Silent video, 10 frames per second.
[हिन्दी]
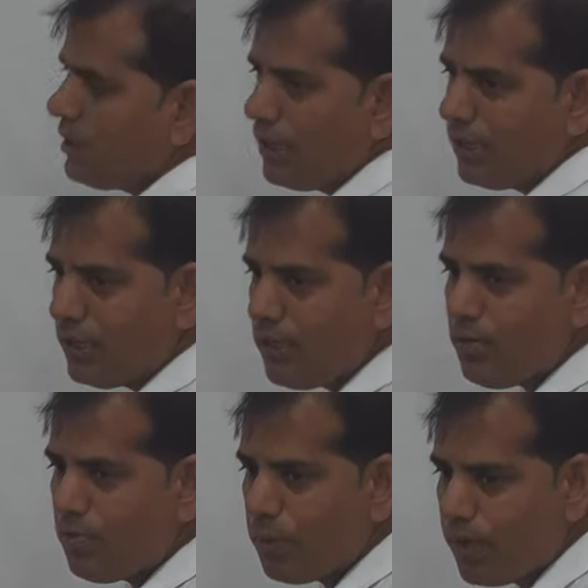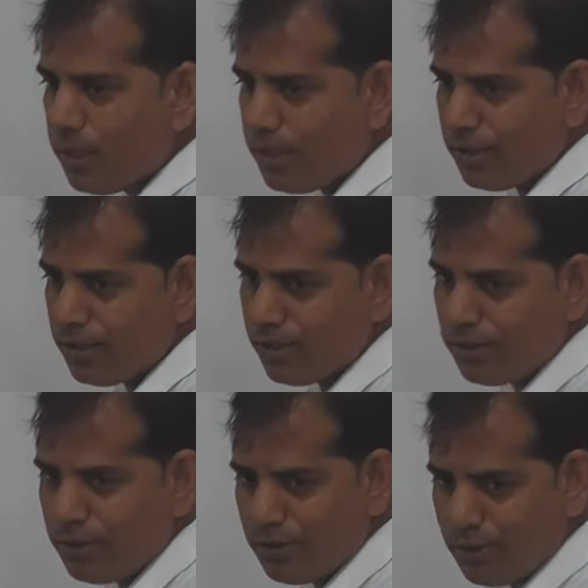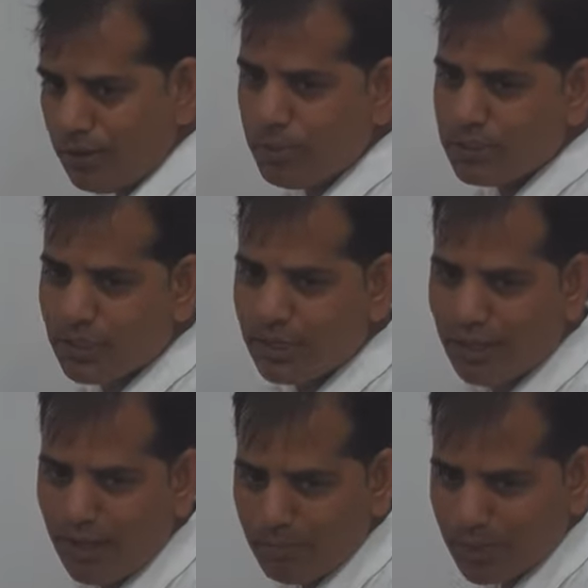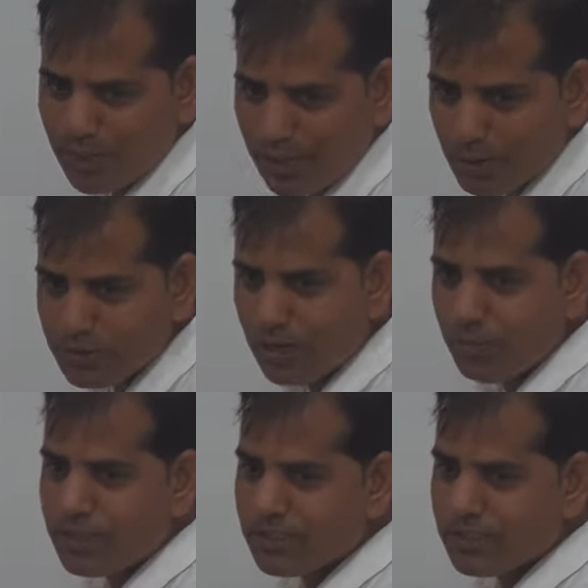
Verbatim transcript: देनी पड़ेगी अब बेचारे काम करें या रोजाना पास के